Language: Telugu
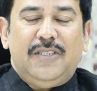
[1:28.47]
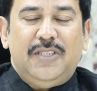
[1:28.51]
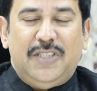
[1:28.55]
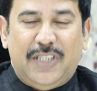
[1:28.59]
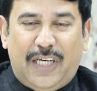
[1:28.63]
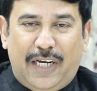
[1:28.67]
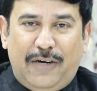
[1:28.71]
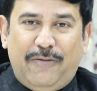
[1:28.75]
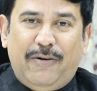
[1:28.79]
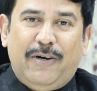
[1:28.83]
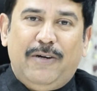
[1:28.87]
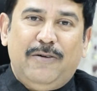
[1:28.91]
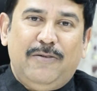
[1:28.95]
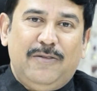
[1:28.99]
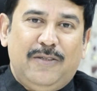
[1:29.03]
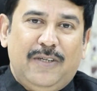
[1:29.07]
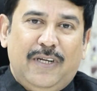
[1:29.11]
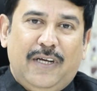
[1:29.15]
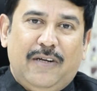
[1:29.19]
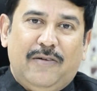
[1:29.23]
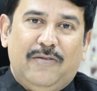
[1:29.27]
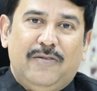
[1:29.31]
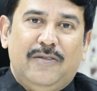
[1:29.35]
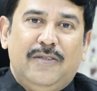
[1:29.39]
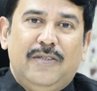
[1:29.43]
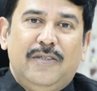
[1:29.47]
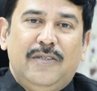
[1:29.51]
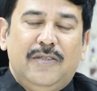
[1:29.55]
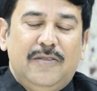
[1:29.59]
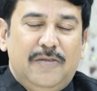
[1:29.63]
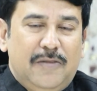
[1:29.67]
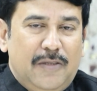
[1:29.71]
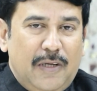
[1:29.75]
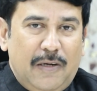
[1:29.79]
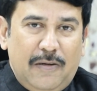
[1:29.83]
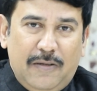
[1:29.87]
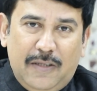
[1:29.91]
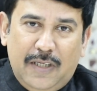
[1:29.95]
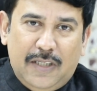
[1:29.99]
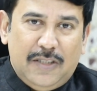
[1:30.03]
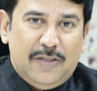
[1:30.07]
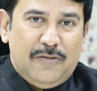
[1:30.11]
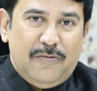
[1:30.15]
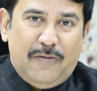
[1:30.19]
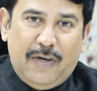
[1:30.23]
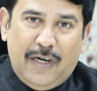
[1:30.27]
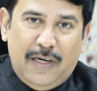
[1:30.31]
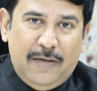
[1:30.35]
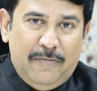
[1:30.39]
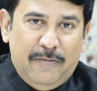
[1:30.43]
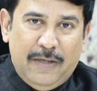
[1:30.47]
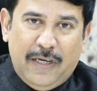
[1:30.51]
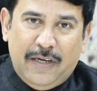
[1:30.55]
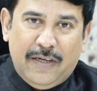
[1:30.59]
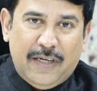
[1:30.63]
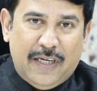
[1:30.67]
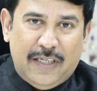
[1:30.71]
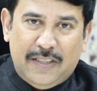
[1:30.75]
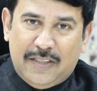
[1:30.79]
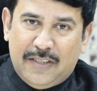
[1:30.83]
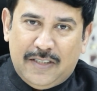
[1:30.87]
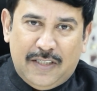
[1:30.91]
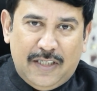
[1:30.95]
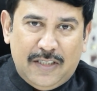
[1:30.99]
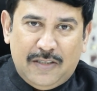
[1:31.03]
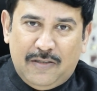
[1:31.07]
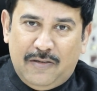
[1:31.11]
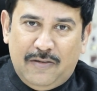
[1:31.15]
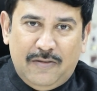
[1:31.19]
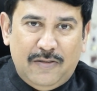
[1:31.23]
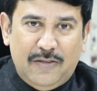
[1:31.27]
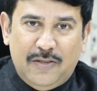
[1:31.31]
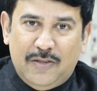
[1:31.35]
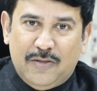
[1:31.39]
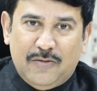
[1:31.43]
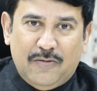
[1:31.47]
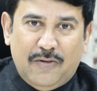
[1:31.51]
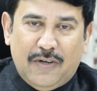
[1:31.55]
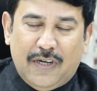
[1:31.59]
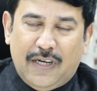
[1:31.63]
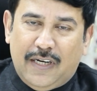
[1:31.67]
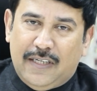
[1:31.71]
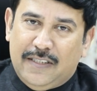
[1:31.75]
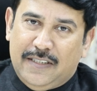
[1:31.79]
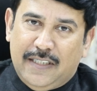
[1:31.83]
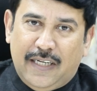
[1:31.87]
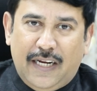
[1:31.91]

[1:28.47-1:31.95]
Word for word: జనం అడుగుతున్నారు తెలుగుదేశం వాళ్ళని మీరేం కన్సిడరేషన్లో